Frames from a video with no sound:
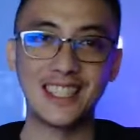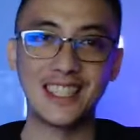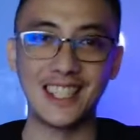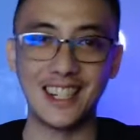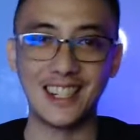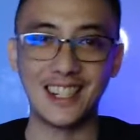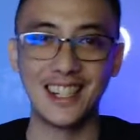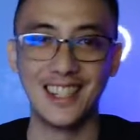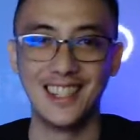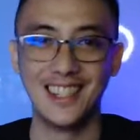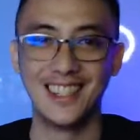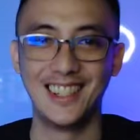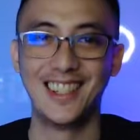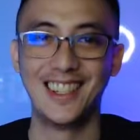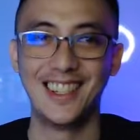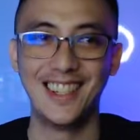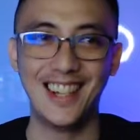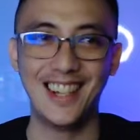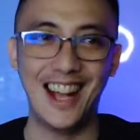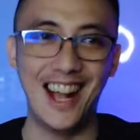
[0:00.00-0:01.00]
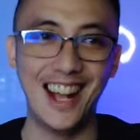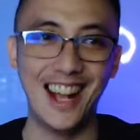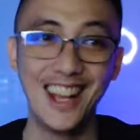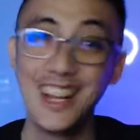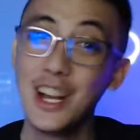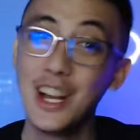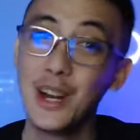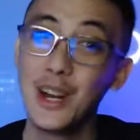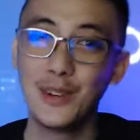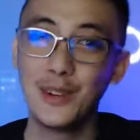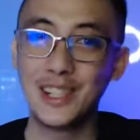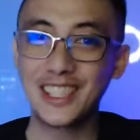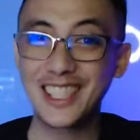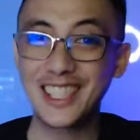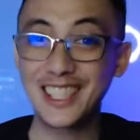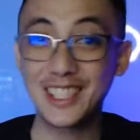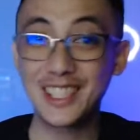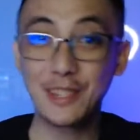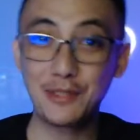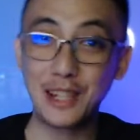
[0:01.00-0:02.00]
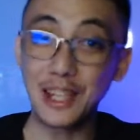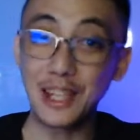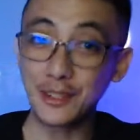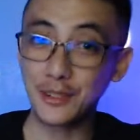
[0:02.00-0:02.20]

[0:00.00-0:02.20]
a marine engineer by profession,